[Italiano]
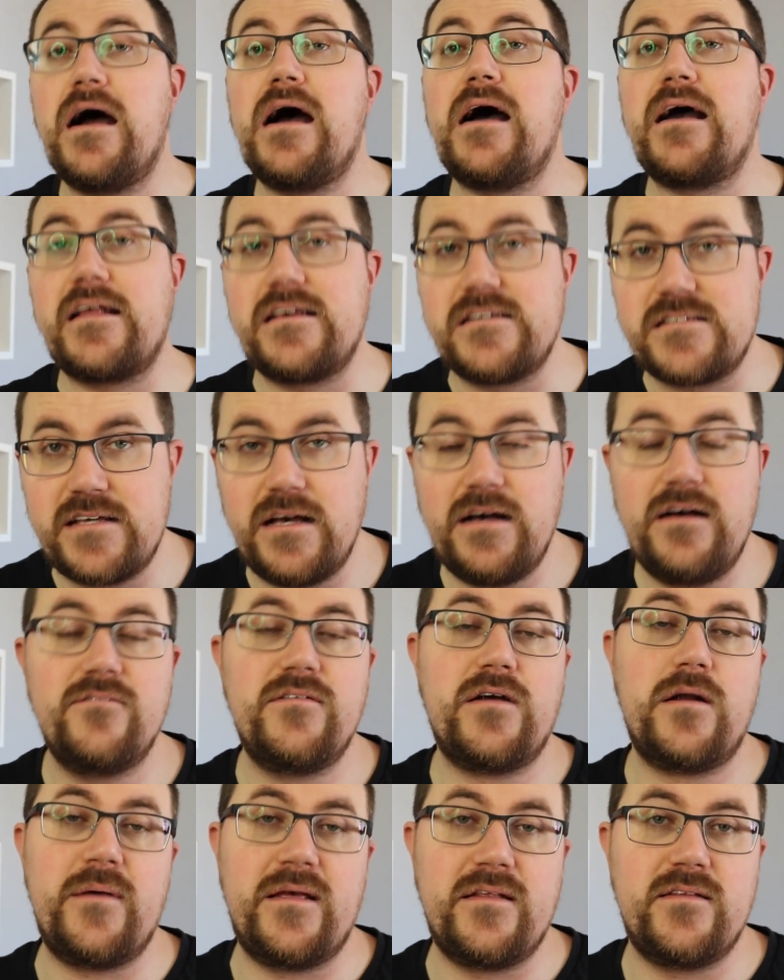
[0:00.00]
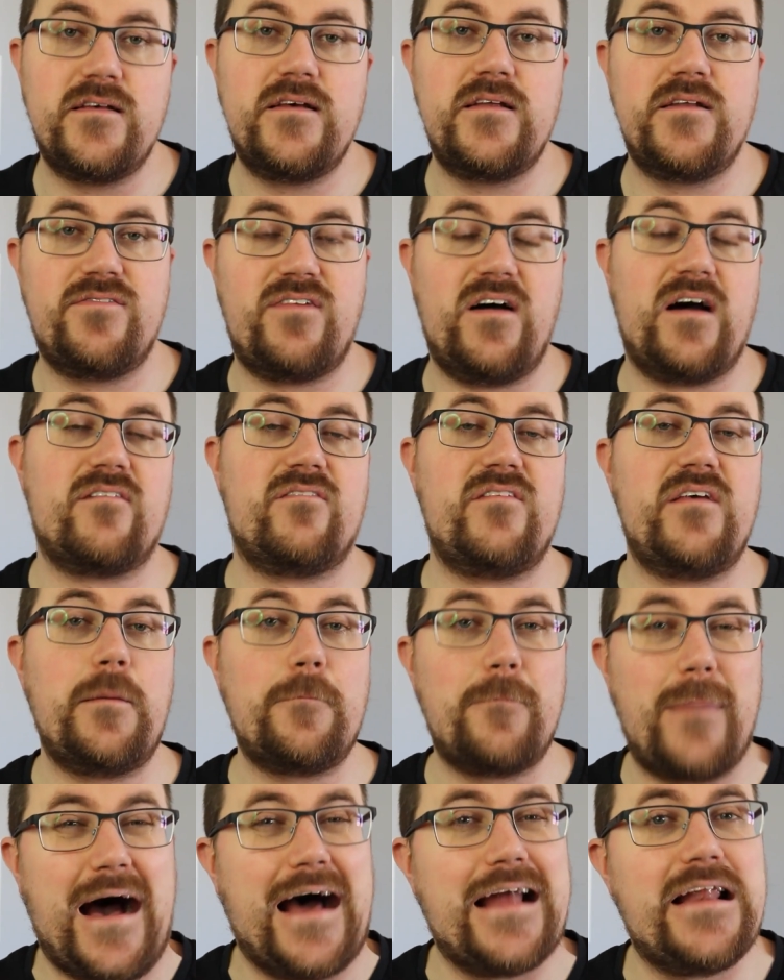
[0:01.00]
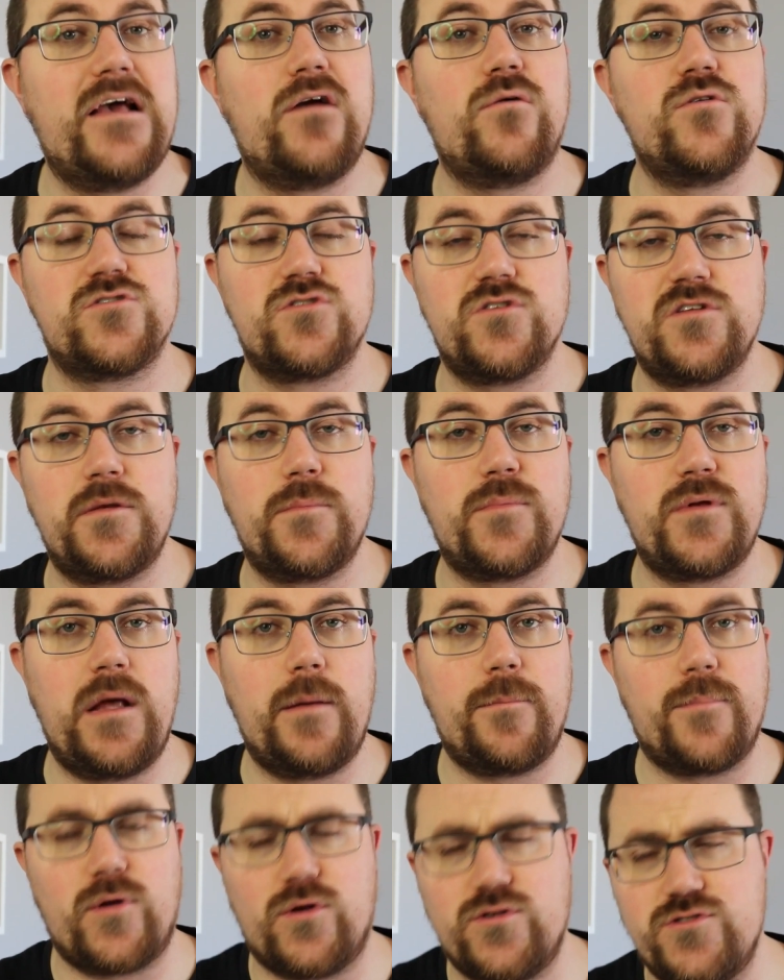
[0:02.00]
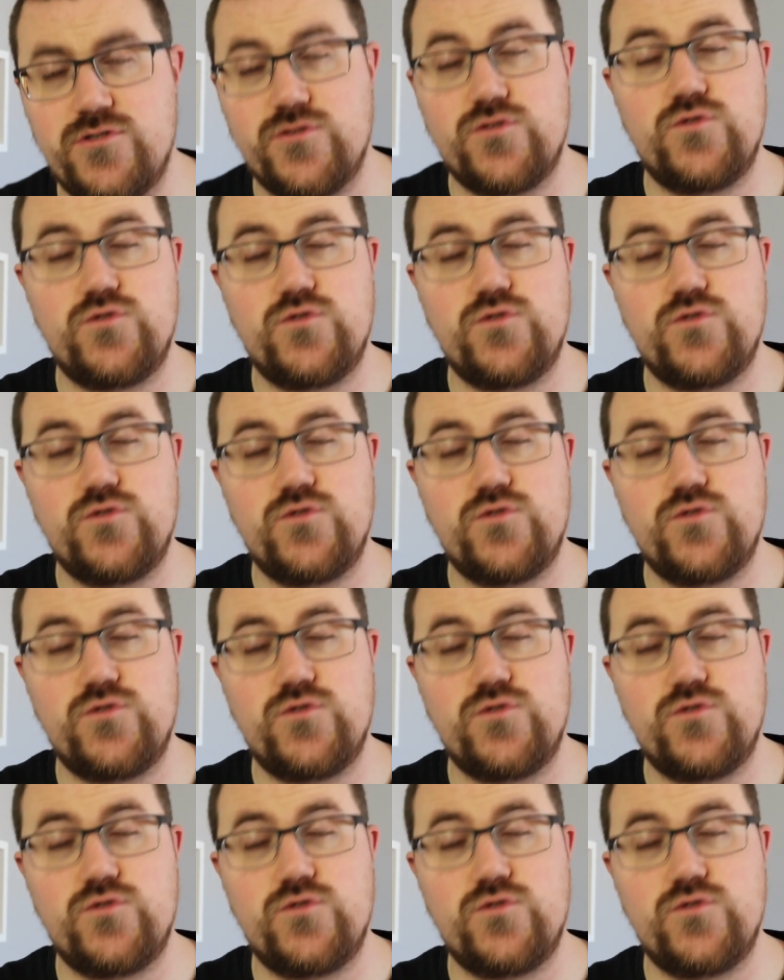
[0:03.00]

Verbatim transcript: rischia veramente di farvi male questo tipo di approccio.